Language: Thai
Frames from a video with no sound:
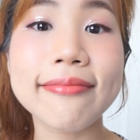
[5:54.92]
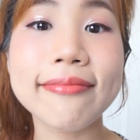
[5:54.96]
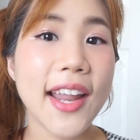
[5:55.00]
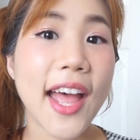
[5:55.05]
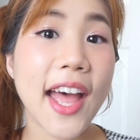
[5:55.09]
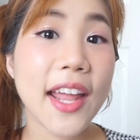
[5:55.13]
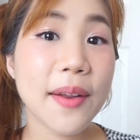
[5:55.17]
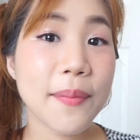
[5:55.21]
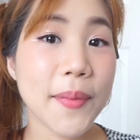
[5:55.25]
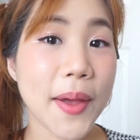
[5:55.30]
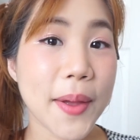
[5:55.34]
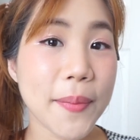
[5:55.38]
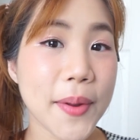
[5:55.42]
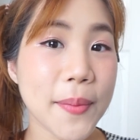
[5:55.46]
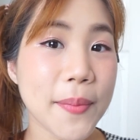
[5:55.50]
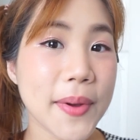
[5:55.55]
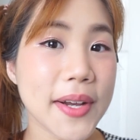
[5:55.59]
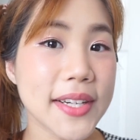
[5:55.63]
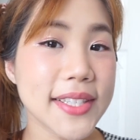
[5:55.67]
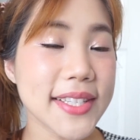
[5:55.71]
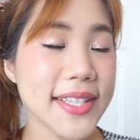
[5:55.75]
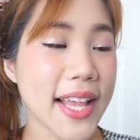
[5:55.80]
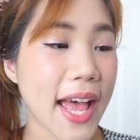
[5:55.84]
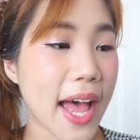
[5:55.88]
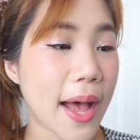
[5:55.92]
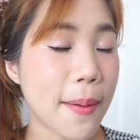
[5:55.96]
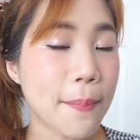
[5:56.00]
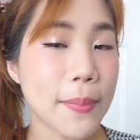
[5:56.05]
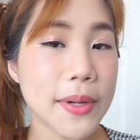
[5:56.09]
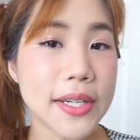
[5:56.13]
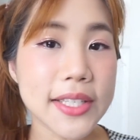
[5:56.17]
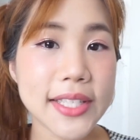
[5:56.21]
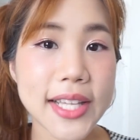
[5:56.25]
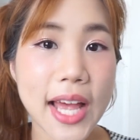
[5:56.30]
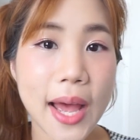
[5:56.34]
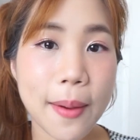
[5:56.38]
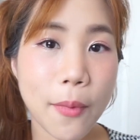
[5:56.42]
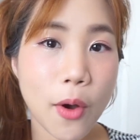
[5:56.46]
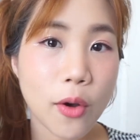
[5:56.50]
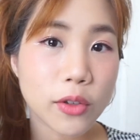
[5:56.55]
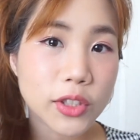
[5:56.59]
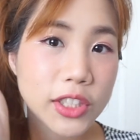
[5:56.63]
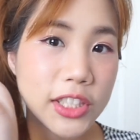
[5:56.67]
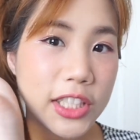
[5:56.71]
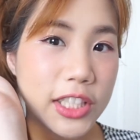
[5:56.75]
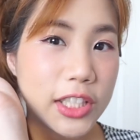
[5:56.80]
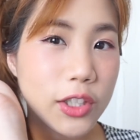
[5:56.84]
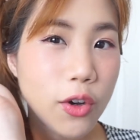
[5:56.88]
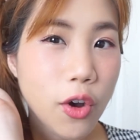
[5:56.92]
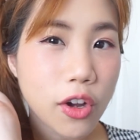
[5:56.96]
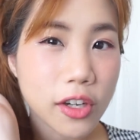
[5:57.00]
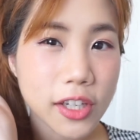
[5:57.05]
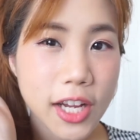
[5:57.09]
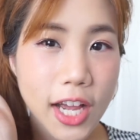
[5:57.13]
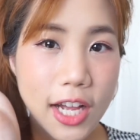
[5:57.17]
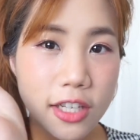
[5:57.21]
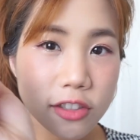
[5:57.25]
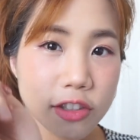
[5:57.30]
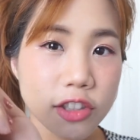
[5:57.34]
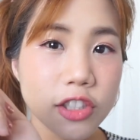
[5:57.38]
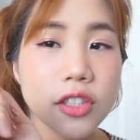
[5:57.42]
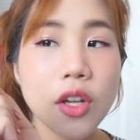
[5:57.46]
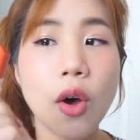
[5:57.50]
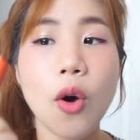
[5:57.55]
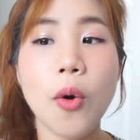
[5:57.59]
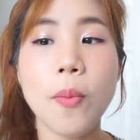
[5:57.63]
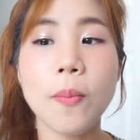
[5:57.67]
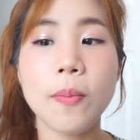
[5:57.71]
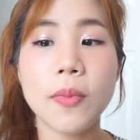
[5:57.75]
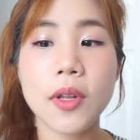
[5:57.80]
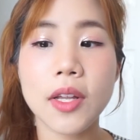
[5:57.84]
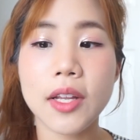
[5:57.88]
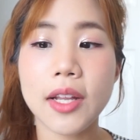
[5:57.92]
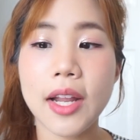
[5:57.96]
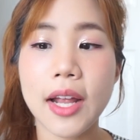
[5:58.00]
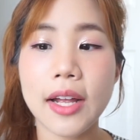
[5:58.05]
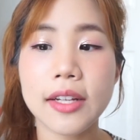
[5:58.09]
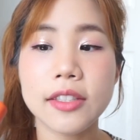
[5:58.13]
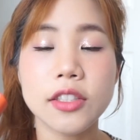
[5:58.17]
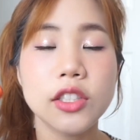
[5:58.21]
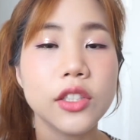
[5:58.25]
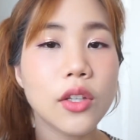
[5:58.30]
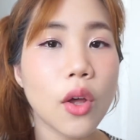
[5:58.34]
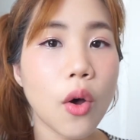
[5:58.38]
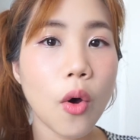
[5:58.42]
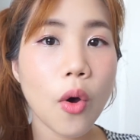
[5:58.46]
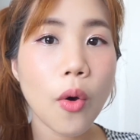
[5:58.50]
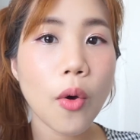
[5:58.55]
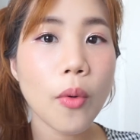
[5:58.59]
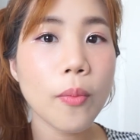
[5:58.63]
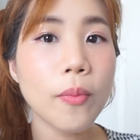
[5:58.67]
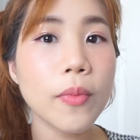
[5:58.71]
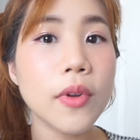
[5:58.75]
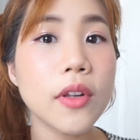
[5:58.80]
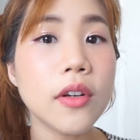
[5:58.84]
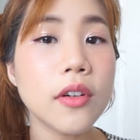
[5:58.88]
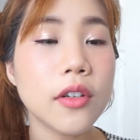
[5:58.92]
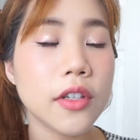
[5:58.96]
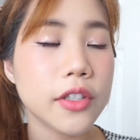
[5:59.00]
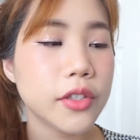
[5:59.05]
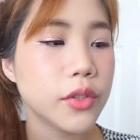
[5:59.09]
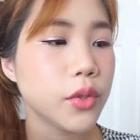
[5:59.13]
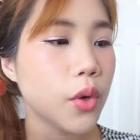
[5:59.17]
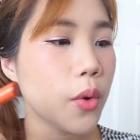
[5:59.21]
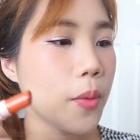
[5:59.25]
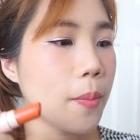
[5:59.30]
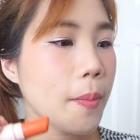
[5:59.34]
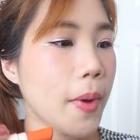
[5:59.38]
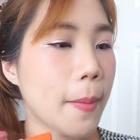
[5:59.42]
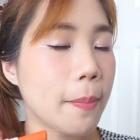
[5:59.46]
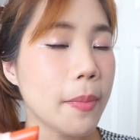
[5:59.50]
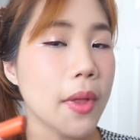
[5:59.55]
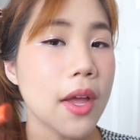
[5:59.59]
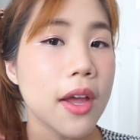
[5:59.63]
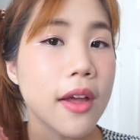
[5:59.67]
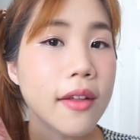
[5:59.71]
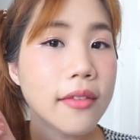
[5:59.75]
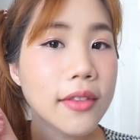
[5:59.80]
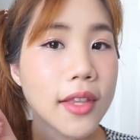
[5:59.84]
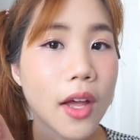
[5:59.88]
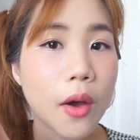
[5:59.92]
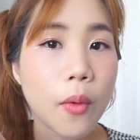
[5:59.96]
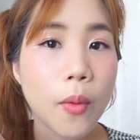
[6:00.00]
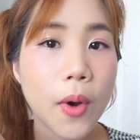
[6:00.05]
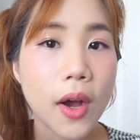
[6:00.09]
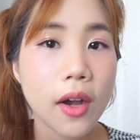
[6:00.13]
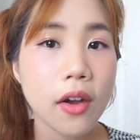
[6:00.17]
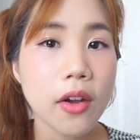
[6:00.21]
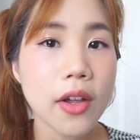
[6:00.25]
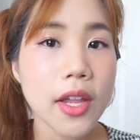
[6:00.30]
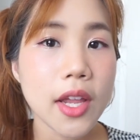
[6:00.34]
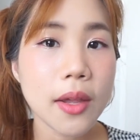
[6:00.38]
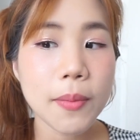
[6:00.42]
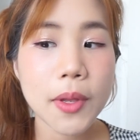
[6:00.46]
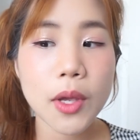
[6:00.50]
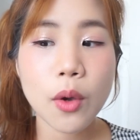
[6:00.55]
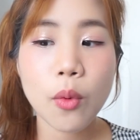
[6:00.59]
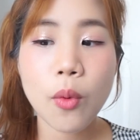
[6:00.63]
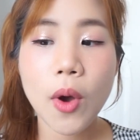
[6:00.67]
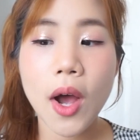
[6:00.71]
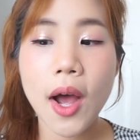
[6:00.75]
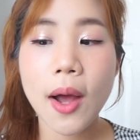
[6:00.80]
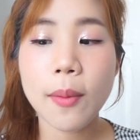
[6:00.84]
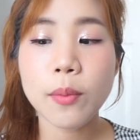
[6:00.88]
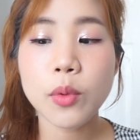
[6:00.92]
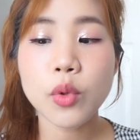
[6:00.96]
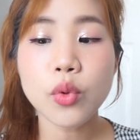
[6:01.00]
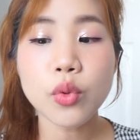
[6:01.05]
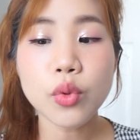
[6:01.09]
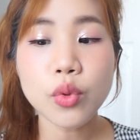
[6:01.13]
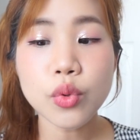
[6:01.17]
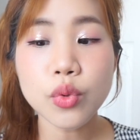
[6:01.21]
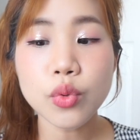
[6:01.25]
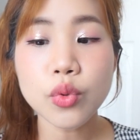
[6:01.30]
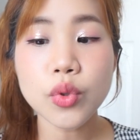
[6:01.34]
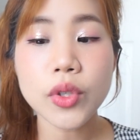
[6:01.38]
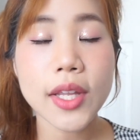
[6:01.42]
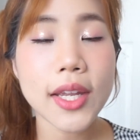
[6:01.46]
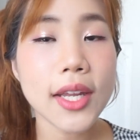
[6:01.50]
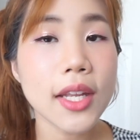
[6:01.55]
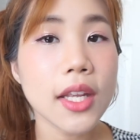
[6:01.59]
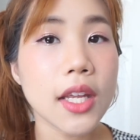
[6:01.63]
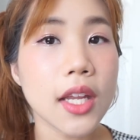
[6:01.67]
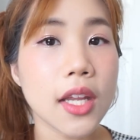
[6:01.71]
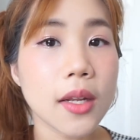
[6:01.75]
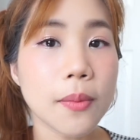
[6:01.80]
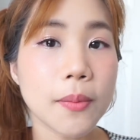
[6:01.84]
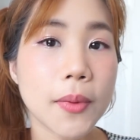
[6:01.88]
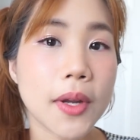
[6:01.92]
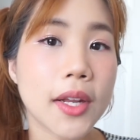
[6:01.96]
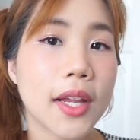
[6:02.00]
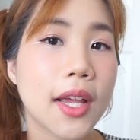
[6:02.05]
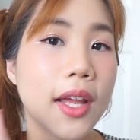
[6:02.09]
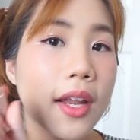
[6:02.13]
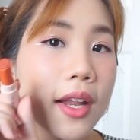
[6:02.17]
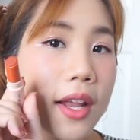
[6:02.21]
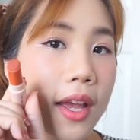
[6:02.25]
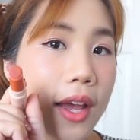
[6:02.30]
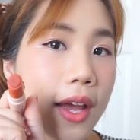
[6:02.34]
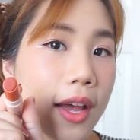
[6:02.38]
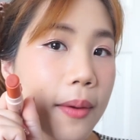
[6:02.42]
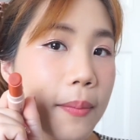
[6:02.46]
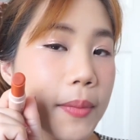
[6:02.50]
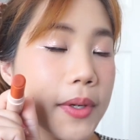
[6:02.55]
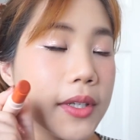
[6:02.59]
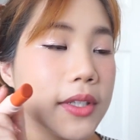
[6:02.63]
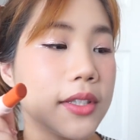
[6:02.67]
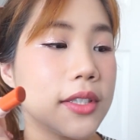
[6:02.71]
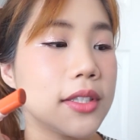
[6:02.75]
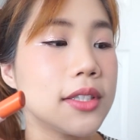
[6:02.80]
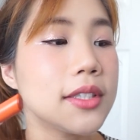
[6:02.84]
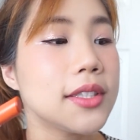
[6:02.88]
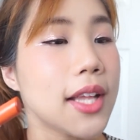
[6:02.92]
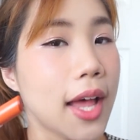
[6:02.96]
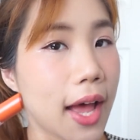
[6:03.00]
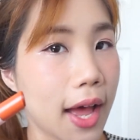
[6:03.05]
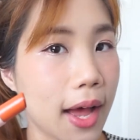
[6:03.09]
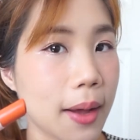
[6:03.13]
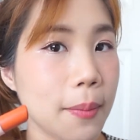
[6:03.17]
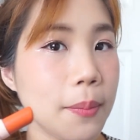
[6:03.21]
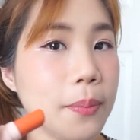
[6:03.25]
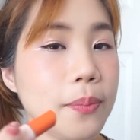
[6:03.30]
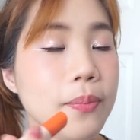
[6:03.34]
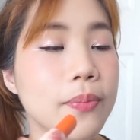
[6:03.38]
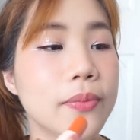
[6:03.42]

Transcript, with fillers: ถัดมาเป็นเบอร์สาม เบอร์สามออกสีค่อนข้างส้มเลยนะ ส้มเลยส้มแบบ แต่ว่าก็ยังมีความนูดนูดนิดนิดเหมือนกันนะคะ เบอร์สาม